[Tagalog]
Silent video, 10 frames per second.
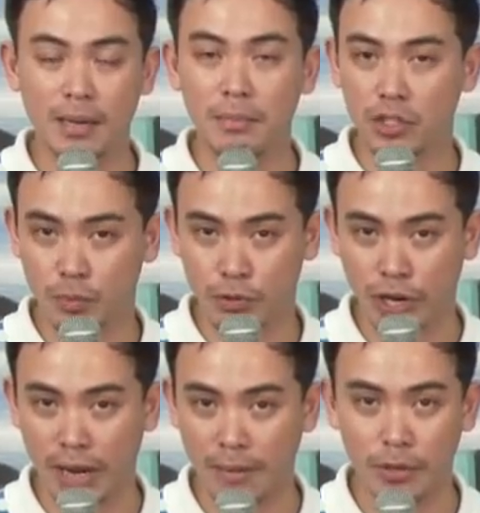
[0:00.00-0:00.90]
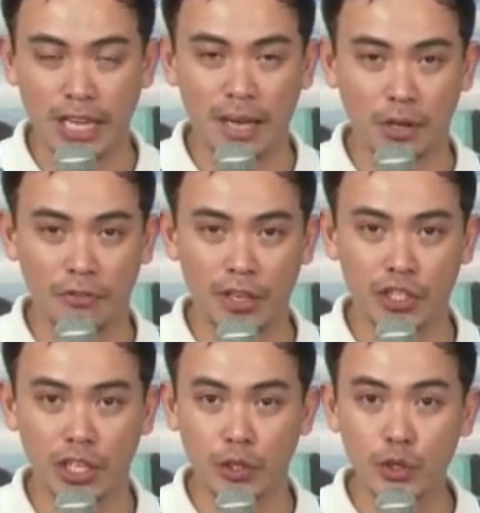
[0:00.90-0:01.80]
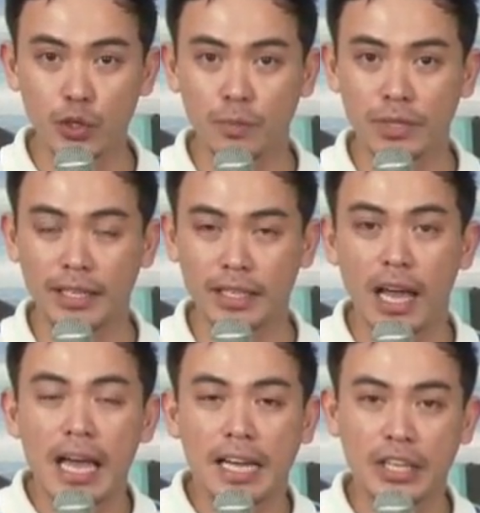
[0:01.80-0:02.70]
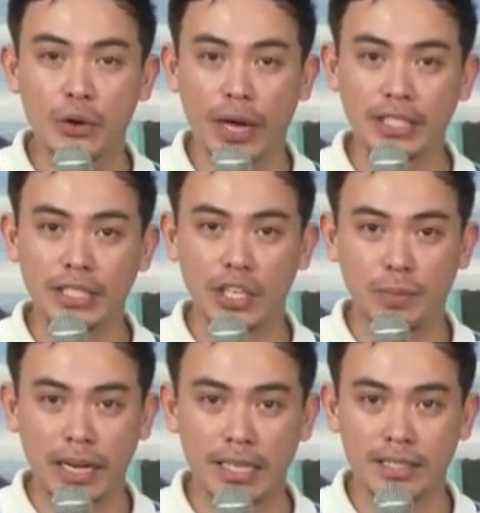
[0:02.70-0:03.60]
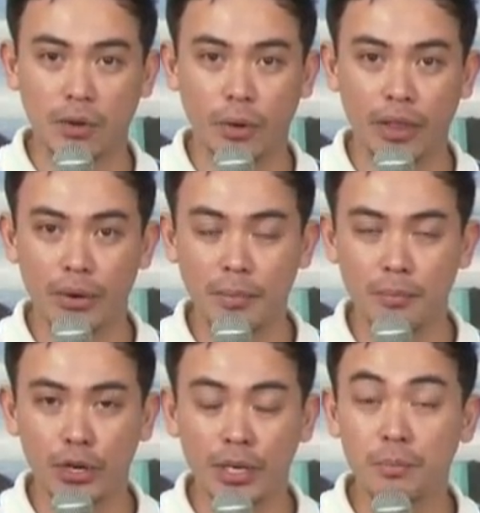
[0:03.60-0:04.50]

Mag-subscribe po sa aming official YouTube channel, DOST-pag-asa Weather Report.